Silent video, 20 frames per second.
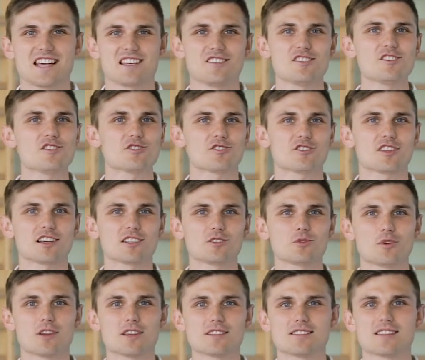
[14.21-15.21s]
niż te,
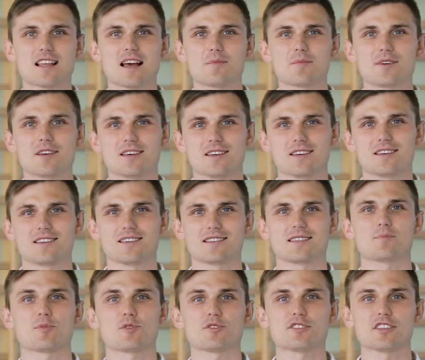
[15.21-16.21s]
które znamy
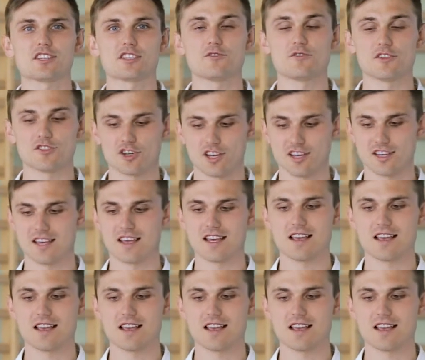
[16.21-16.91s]
z prostych ćwiczeń.